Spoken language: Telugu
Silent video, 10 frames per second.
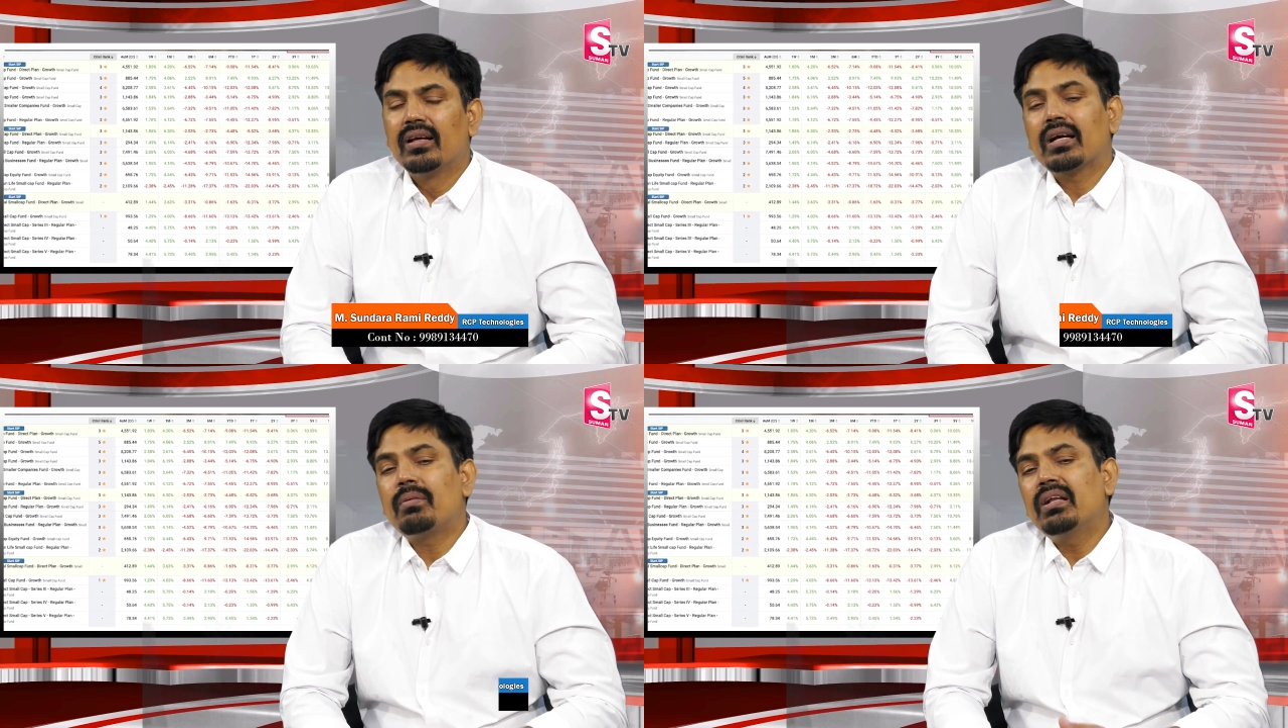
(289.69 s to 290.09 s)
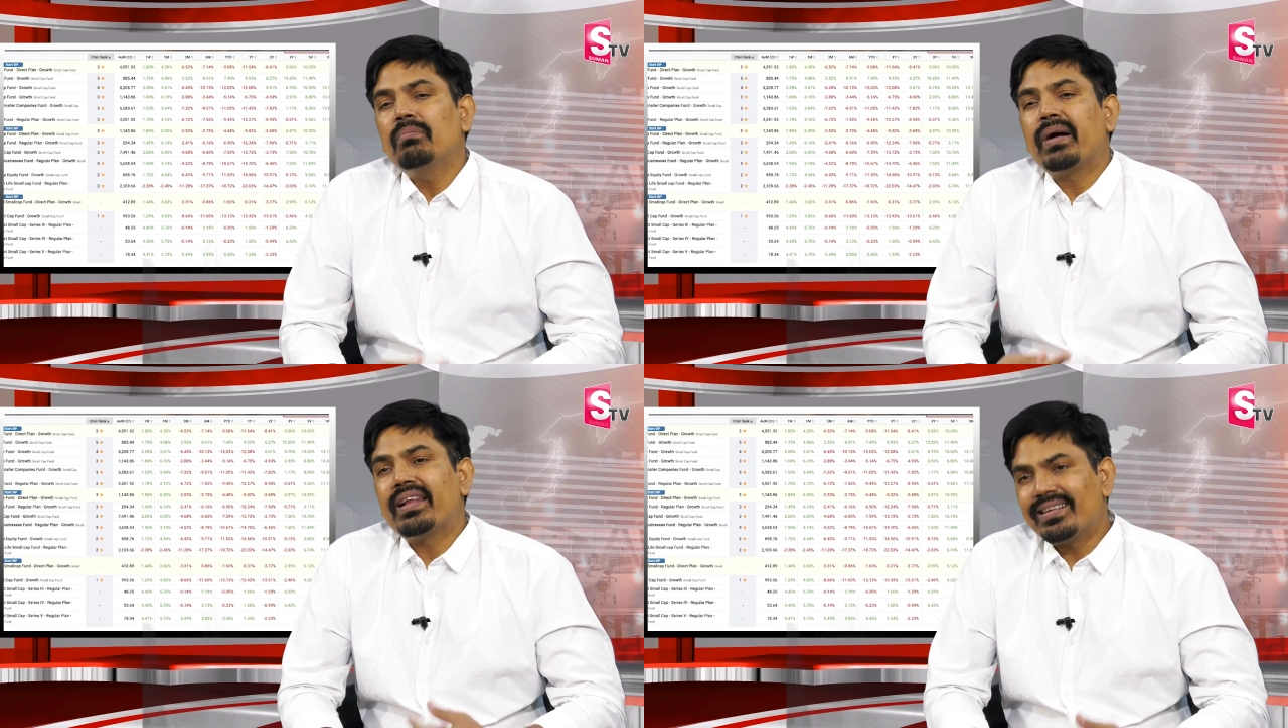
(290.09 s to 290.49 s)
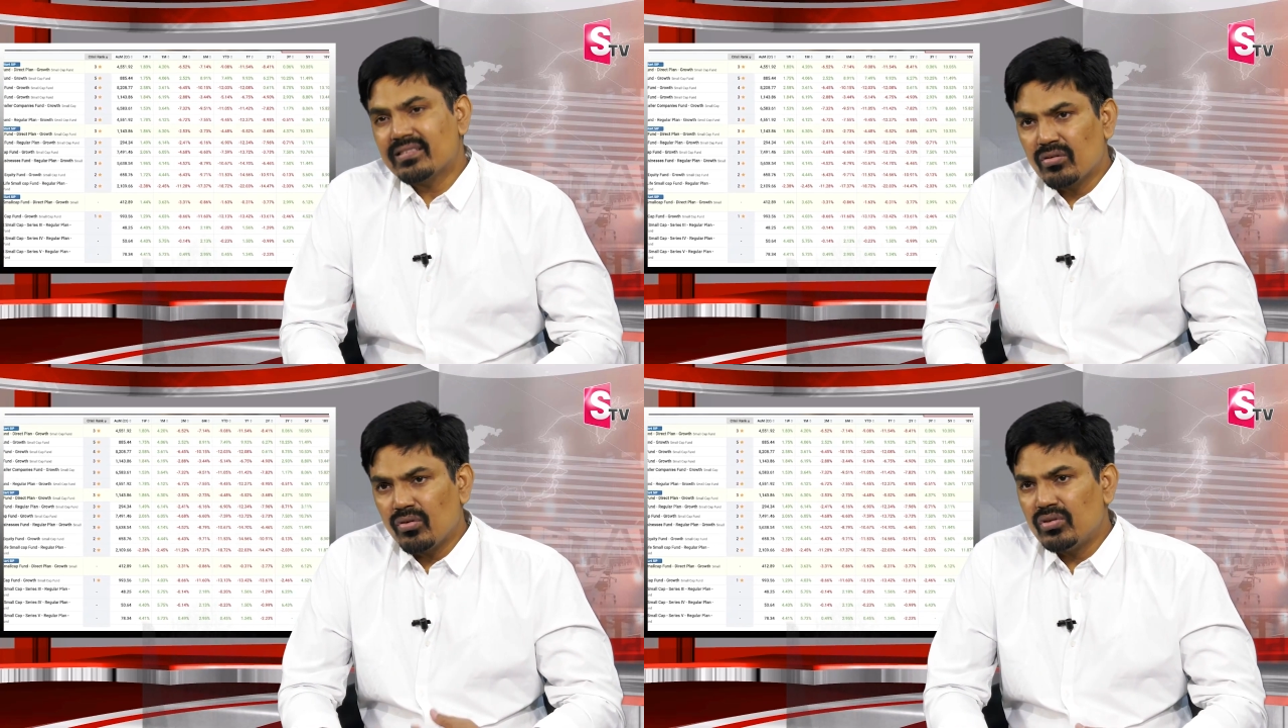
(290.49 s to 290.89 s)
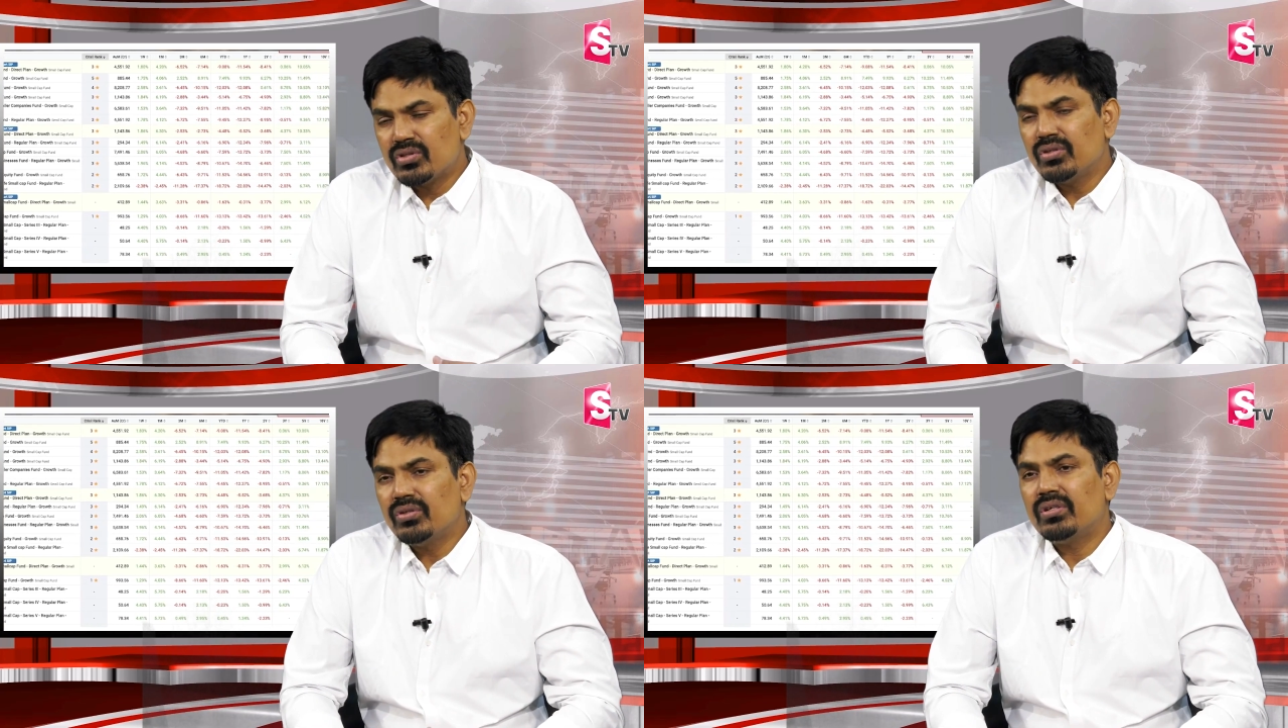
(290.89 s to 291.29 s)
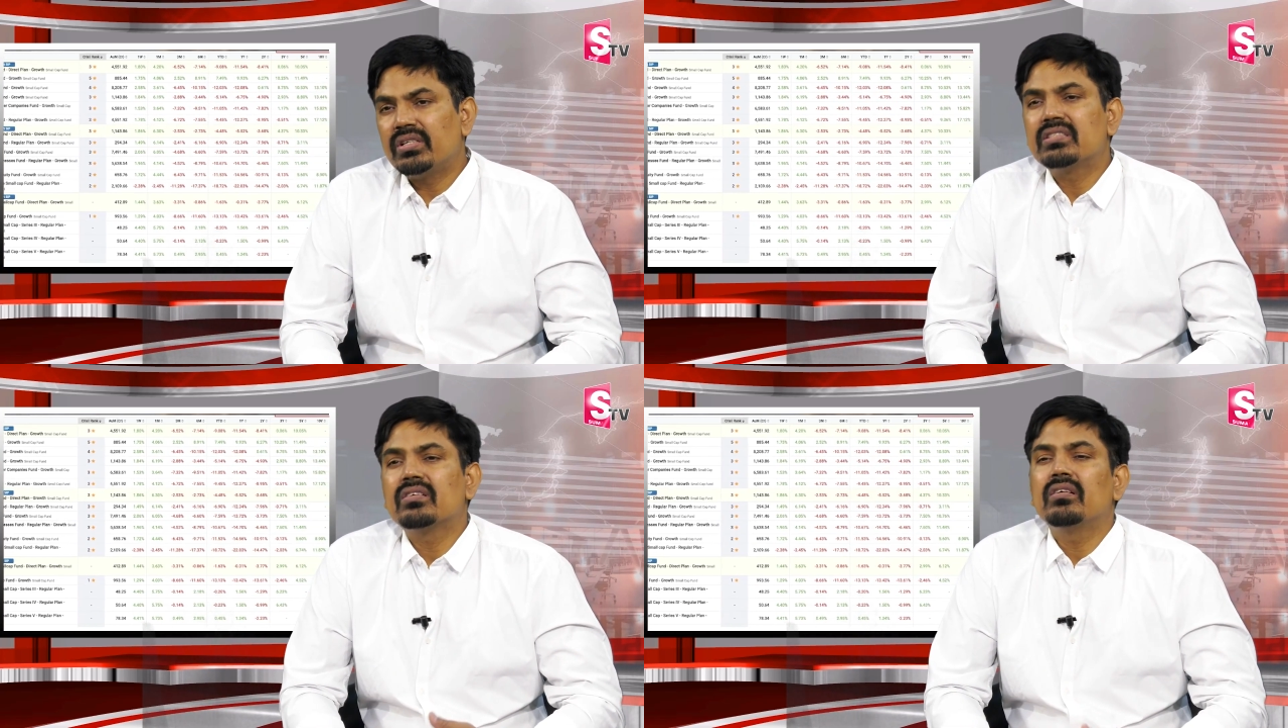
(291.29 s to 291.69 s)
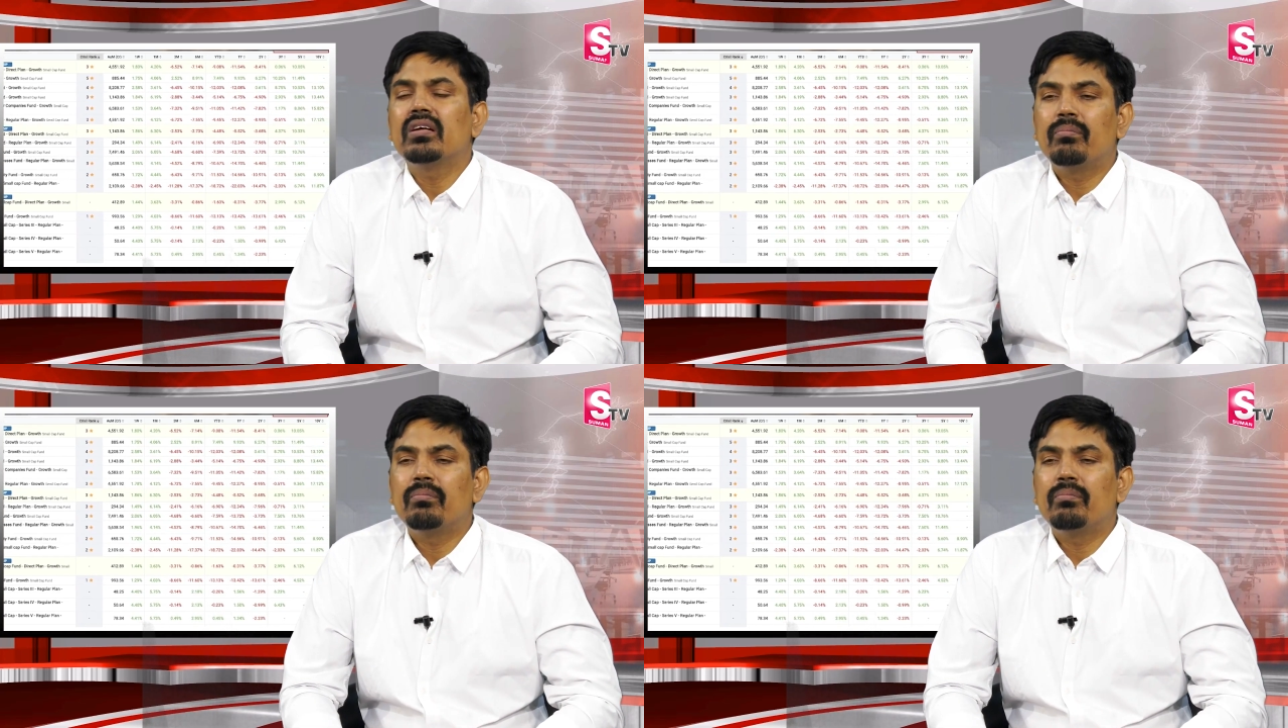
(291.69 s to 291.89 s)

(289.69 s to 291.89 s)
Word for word: కాబట్టి ఫైనాన్షియల్ గోల్స్ రిస్క్